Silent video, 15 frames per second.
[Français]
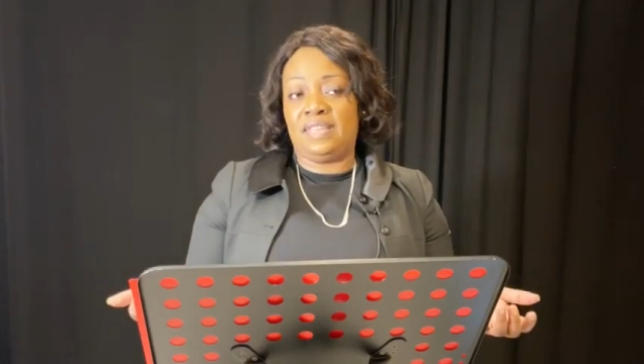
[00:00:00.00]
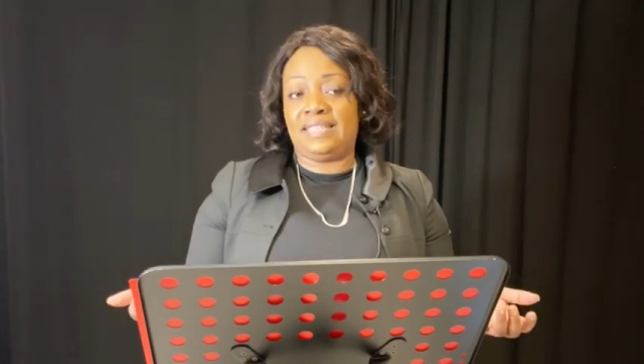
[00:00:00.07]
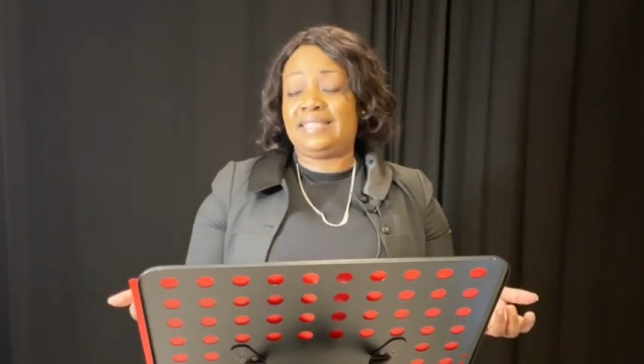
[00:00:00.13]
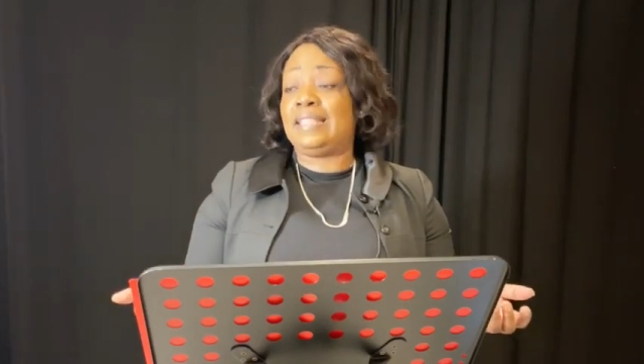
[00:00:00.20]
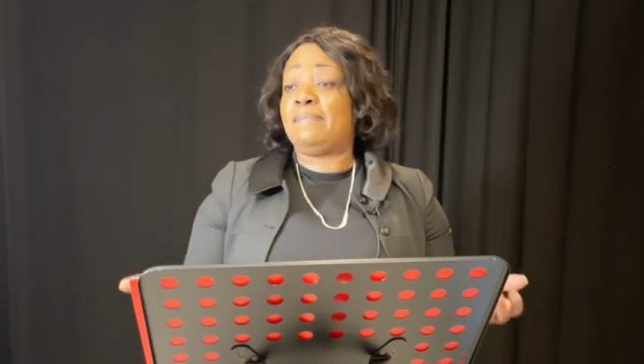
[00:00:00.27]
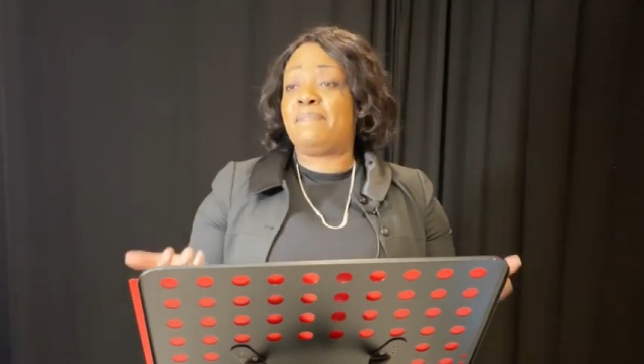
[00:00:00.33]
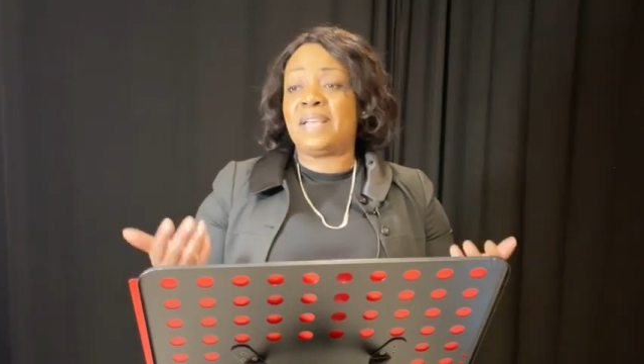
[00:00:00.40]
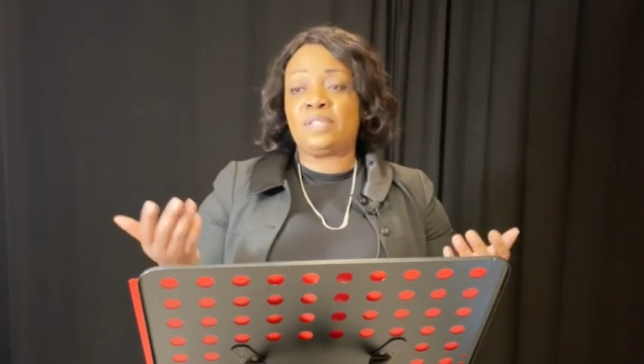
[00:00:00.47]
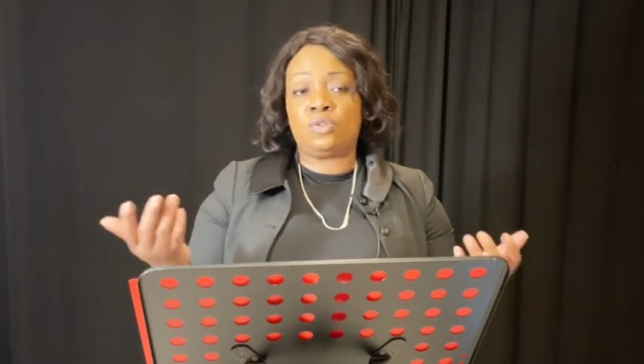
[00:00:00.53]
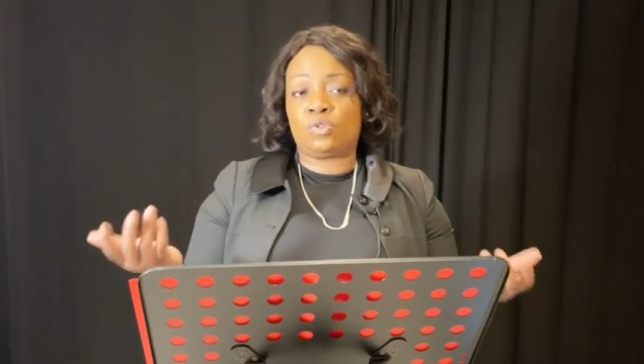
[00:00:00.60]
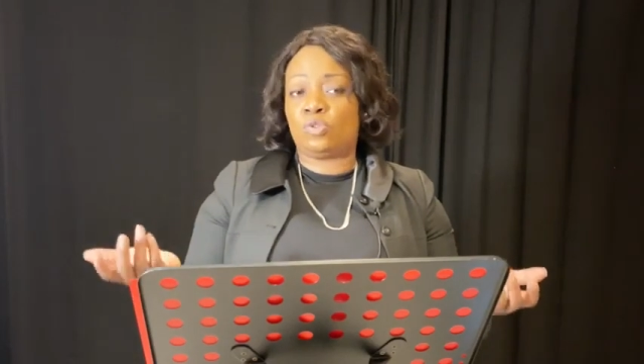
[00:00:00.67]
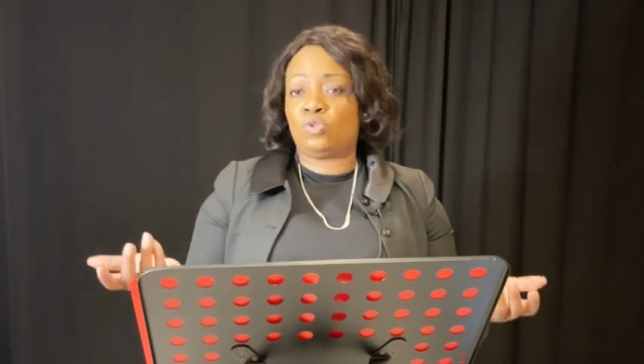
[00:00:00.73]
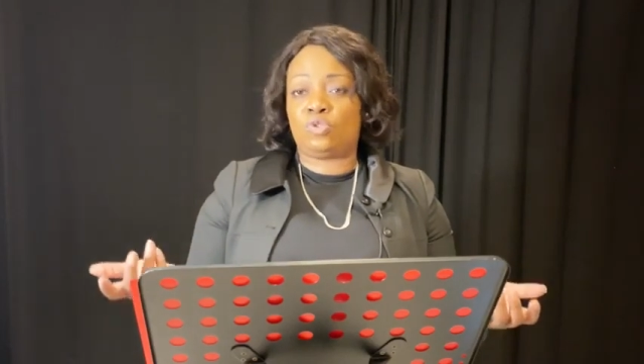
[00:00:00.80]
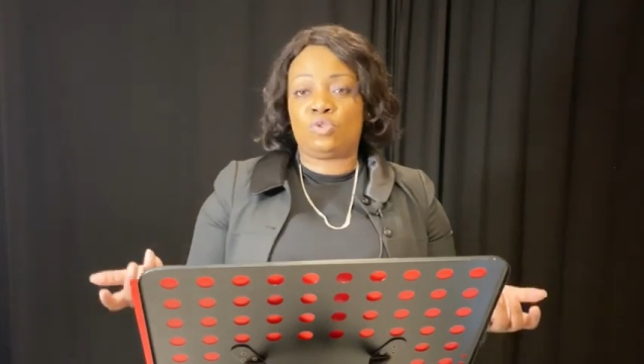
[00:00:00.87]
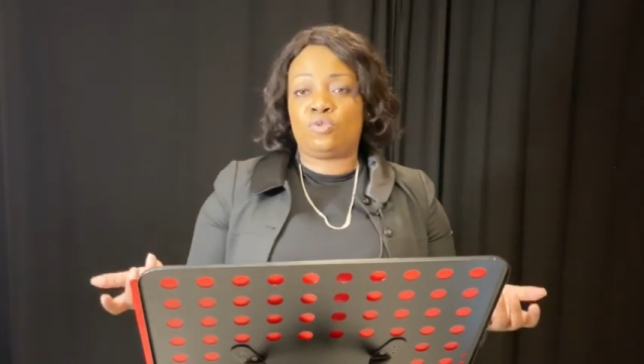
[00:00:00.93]
Et ce n'est pas ce
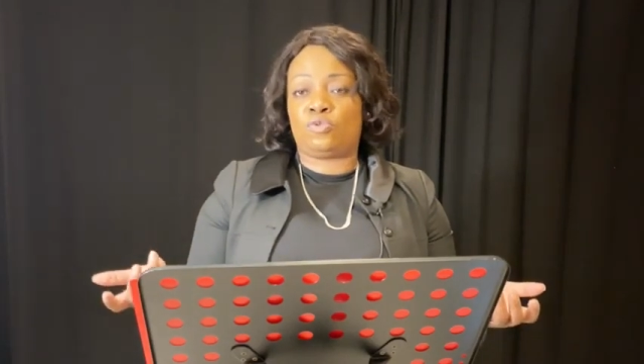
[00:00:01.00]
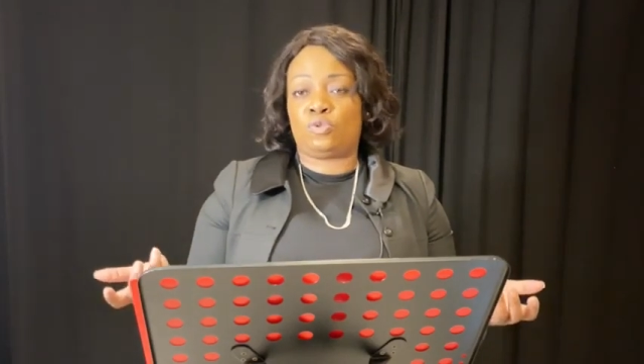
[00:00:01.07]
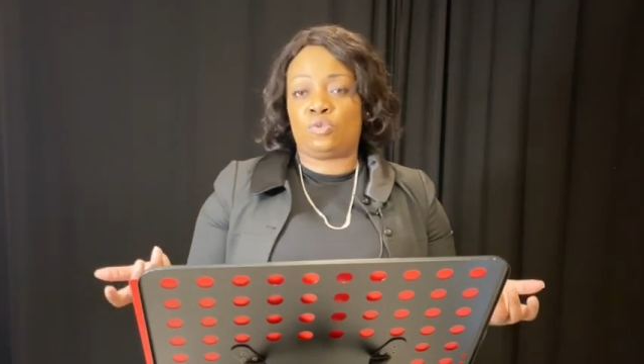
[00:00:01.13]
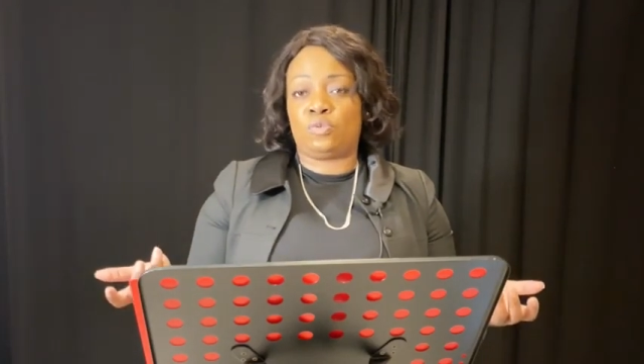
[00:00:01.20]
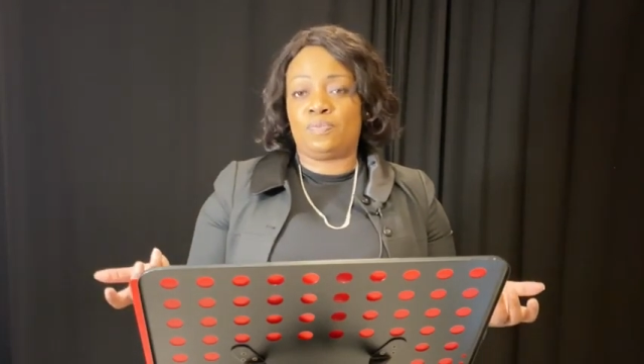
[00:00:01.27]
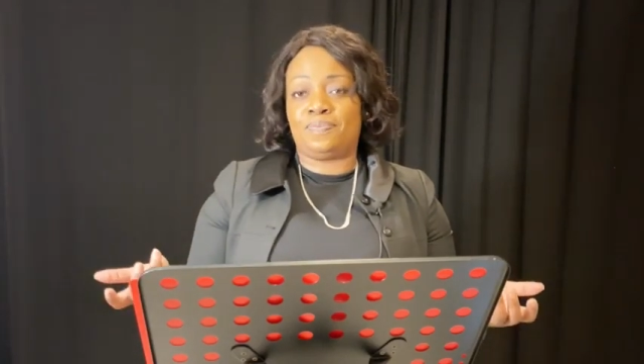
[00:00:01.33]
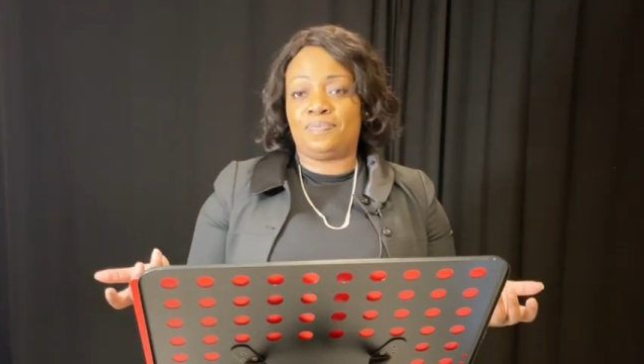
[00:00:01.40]
que Dieu veut.